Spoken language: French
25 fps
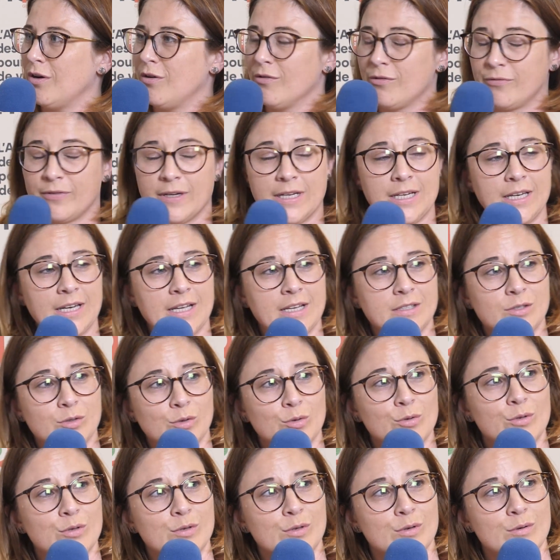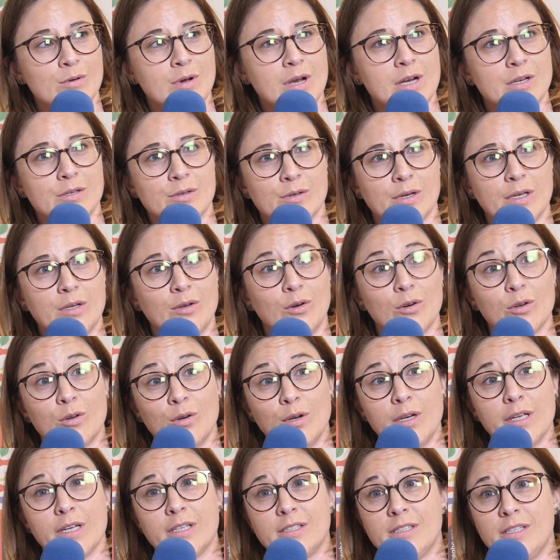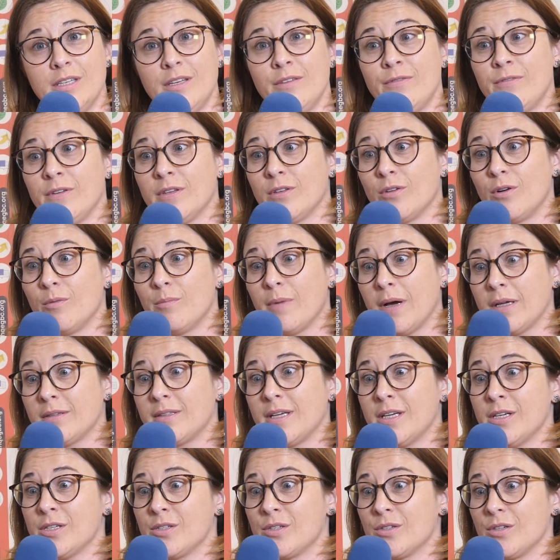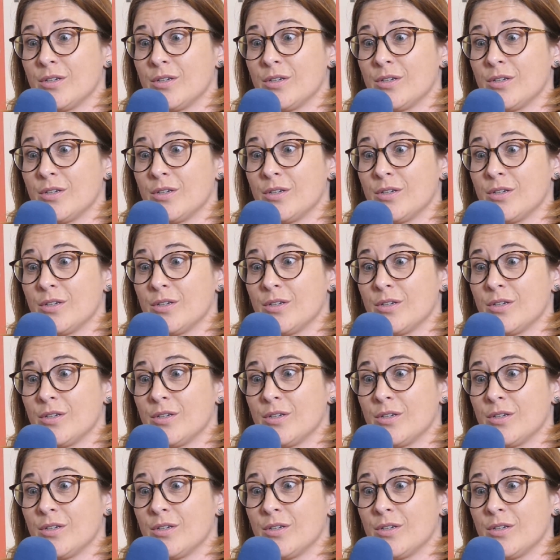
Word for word: en fait, la solution, elle serait dans le collectif et dans le partage